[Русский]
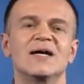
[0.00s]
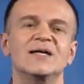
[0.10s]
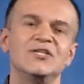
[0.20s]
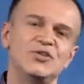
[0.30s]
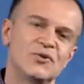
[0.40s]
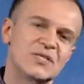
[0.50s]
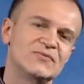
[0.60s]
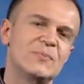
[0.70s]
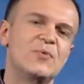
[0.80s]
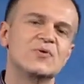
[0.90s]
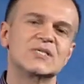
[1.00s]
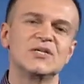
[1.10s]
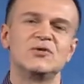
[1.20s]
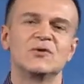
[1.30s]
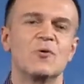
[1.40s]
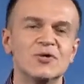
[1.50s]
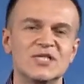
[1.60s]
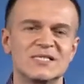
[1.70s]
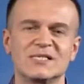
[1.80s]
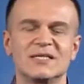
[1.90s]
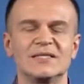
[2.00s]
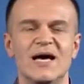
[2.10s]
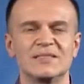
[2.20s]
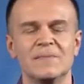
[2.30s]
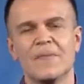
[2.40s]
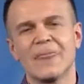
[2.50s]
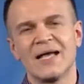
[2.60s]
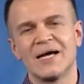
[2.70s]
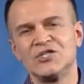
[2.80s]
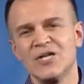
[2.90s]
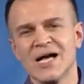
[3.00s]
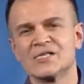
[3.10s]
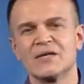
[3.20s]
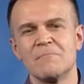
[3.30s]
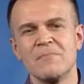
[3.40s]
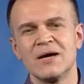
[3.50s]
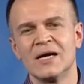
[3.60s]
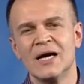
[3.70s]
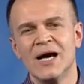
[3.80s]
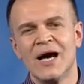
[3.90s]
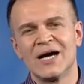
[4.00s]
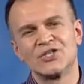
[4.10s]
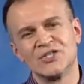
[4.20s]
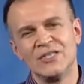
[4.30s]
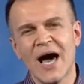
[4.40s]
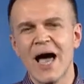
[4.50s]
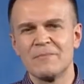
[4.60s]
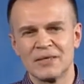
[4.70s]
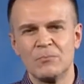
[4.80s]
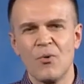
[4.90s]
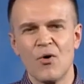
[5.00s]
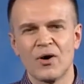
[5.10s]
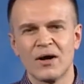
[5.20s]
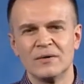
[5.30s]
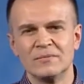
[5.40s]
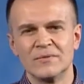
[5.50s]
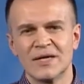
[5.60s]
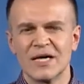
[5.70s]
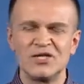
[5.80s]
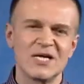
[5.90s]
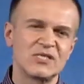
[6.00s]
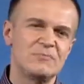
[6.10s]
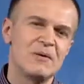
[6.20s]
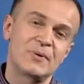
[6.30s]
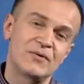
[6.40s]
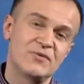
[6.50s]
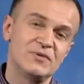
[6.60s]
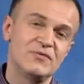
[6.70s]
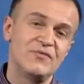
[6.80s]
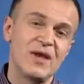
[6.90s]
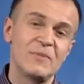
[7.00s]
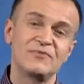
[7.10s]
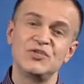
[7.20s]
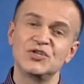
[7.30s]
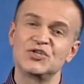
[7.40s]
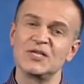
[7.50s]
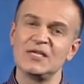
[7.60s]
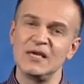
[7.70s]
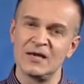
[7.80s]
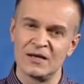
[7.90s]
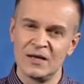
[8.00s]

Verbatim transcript: Еще раз вопрос хочу, хочется задать. Как часто мы ожидаем от Бога? Как часто мы проводим время в тишине,